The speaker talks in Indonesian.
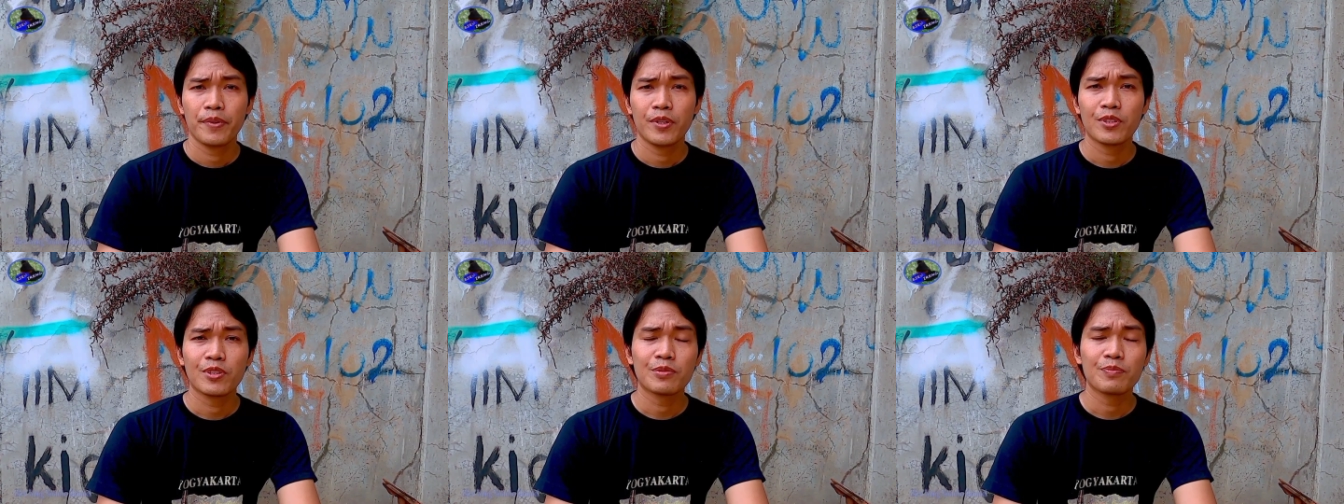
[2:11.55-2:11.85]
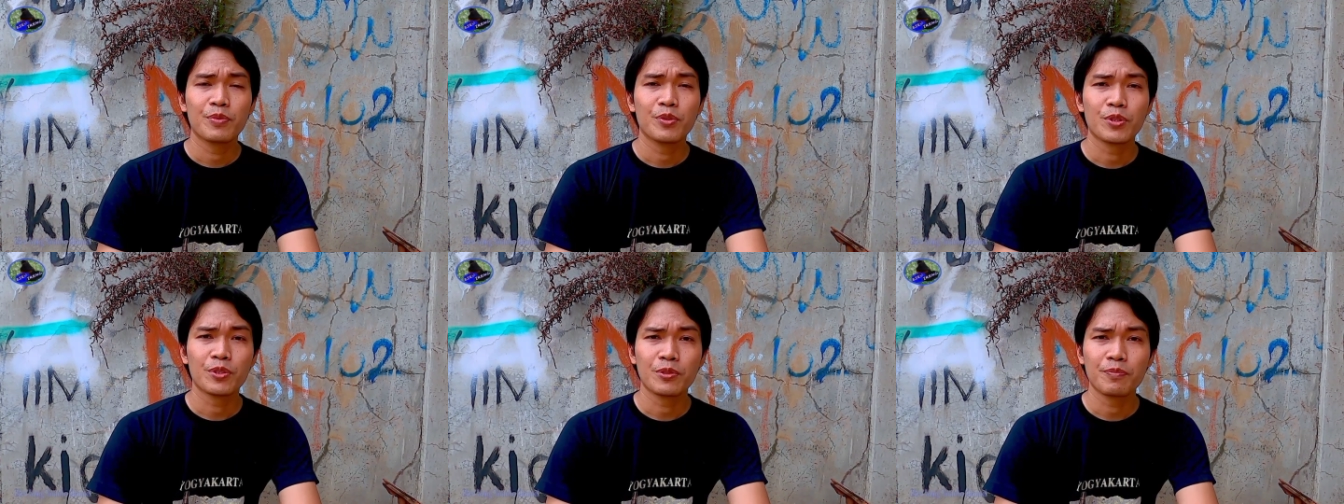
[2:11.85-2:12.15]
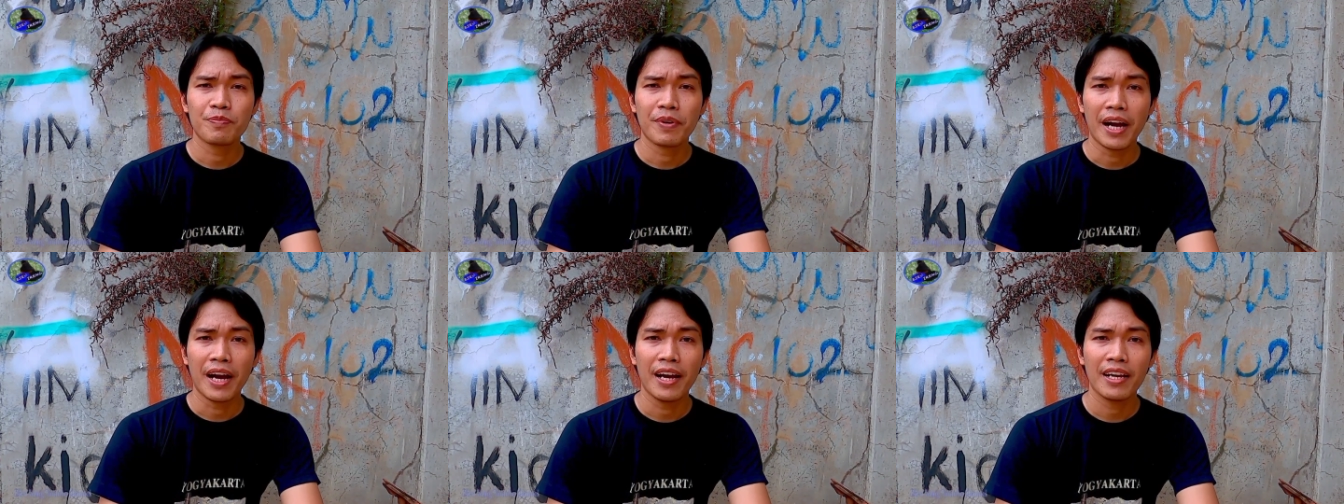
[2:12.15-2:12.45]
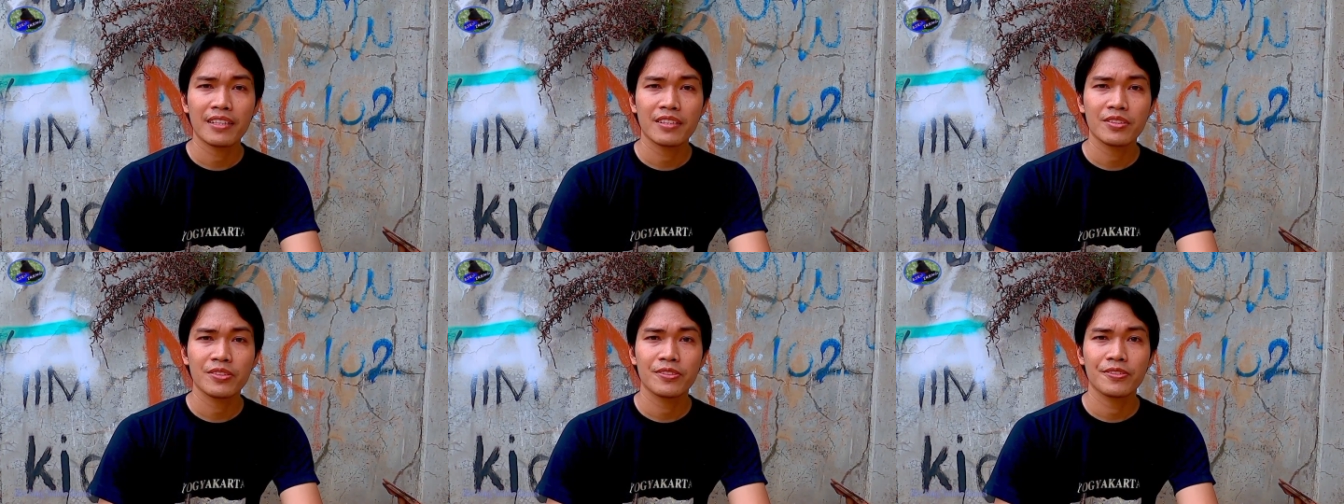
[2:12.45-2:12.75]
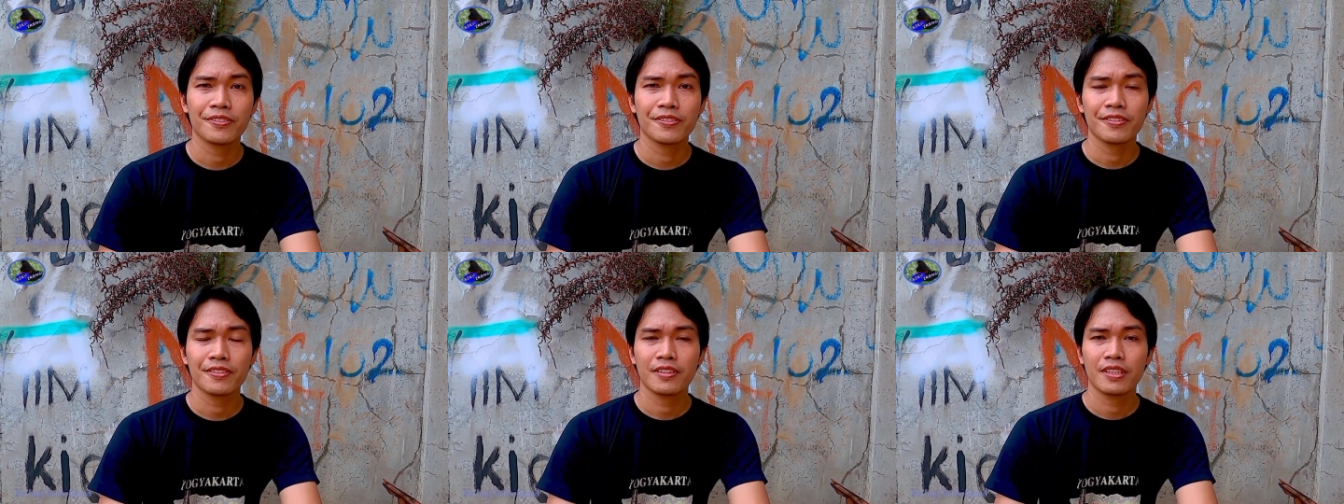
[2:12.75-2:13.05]
burung-burung bahan
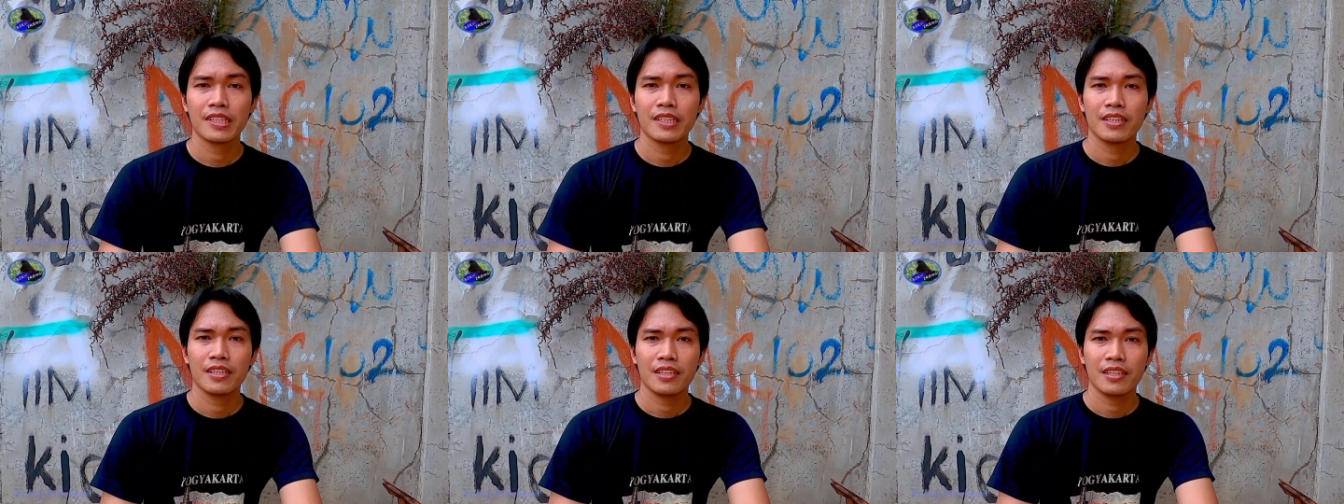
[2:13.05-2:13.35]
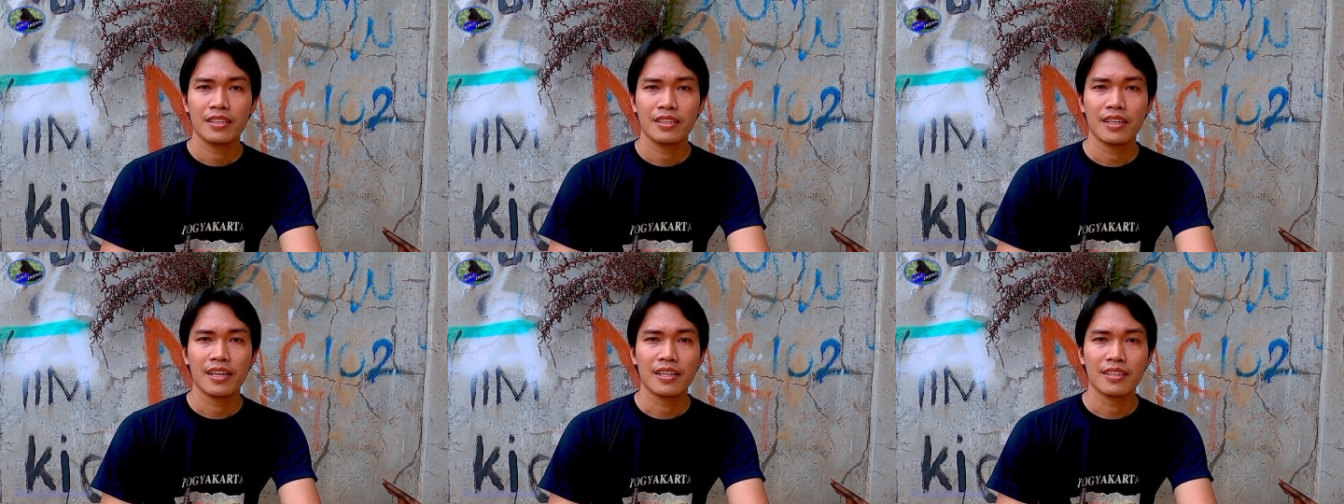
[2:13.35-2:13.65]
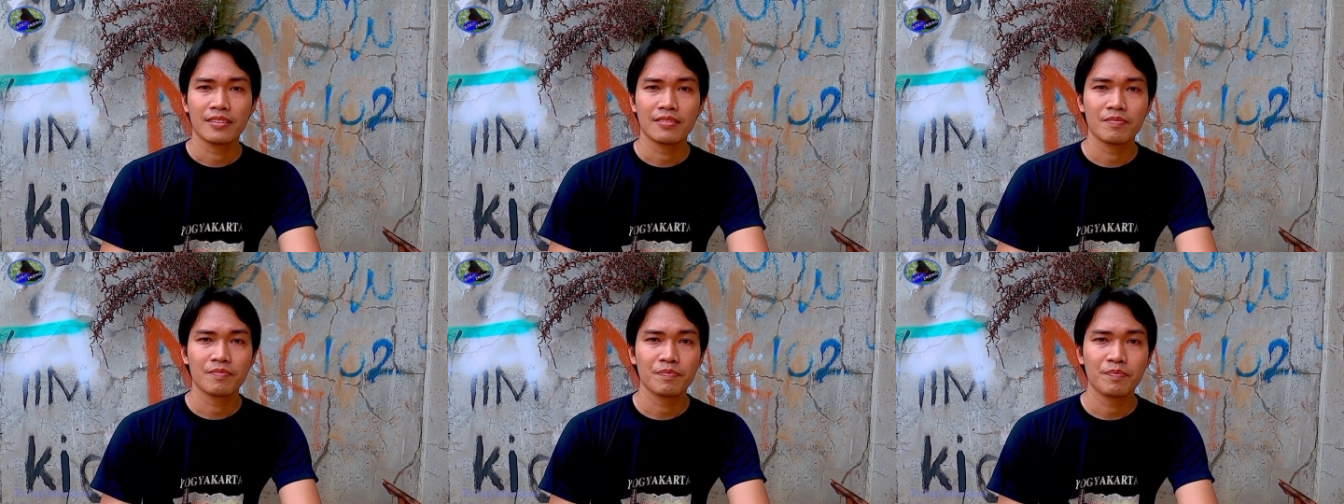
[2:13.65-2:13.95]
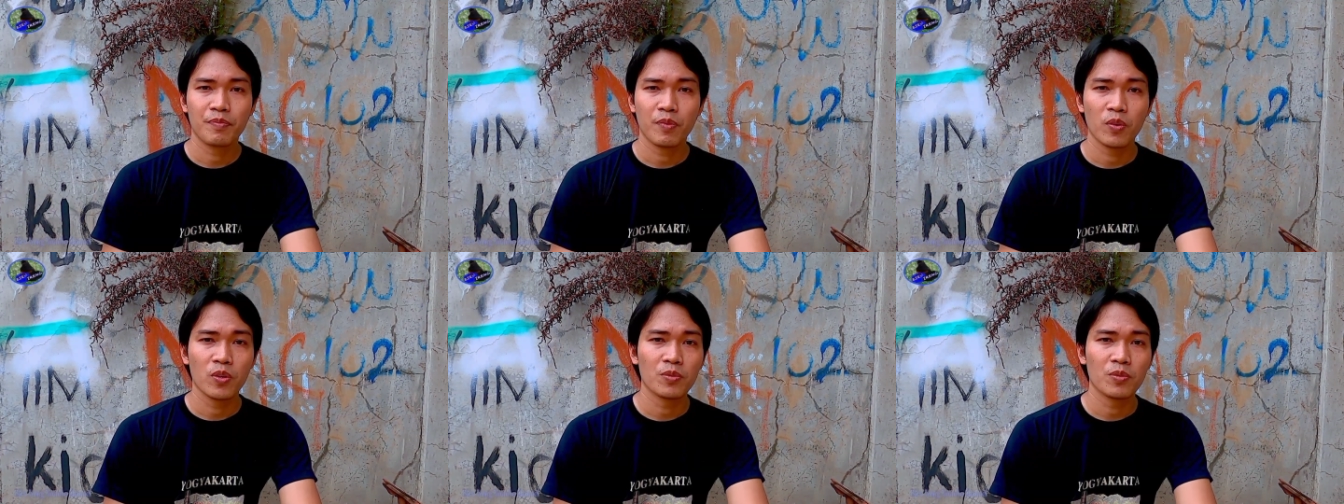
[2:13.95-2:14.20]
tuh yang